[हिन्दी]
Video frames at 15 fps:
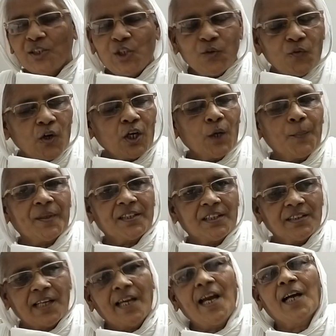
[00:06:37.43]
जीवों के प्रति
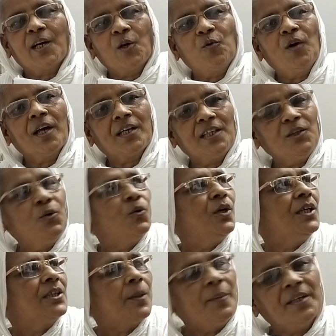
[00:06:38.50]
दया करुणा की
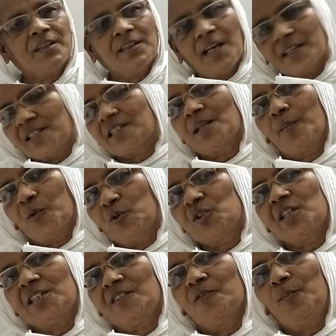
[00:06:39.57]
होगी तभी इतना अच्छा
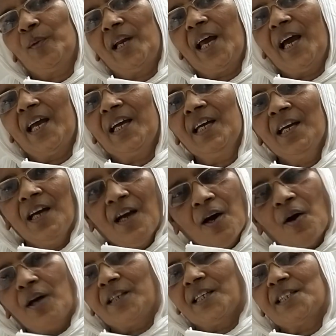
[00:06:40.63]
मनुष्य जीवन मिला है
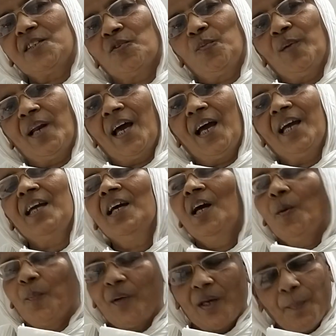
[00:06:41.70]
और ये जीवन मिला है
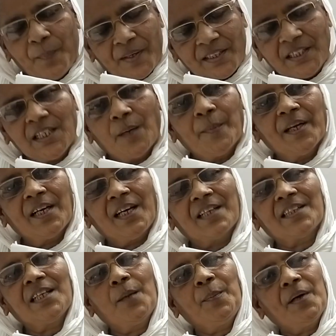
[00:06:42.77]
फिर हम प्रतिक्रमण
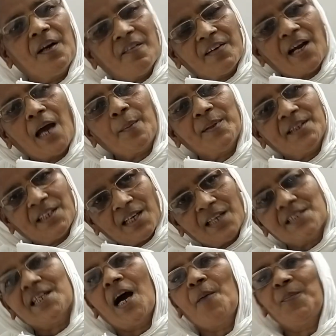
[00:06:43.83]
करते हैं फिर नवकार मंत्र का
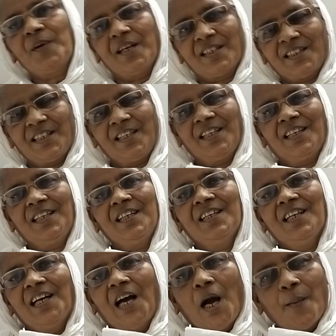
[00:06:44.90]
झाप करते हैं
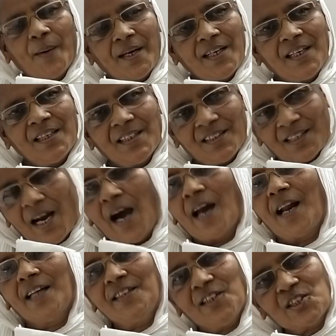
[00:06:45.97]
हमारे
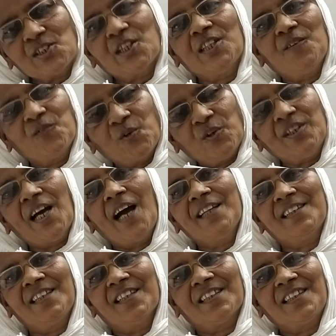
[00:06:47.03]
आराध्य इष्ट देव को
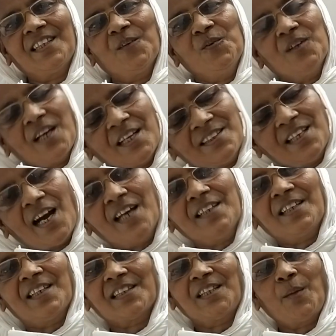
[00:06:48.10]
याद करते उनका
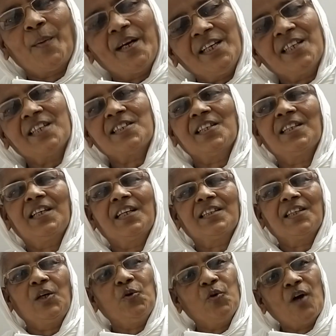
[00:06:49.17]
ध्यान करते मेडिटेशन
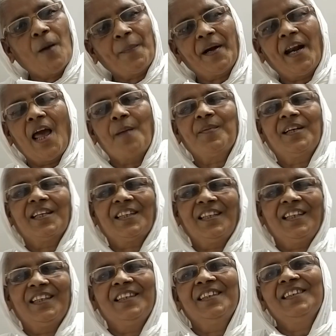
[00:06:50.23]
करते योगा प्राणायाम करते
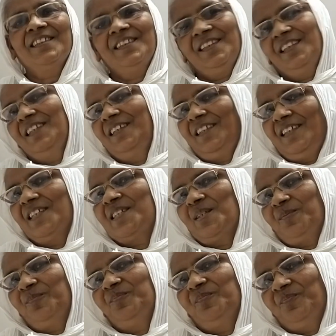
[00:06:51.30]
हैं ये
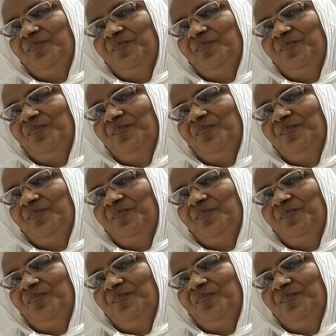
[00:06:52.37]
सब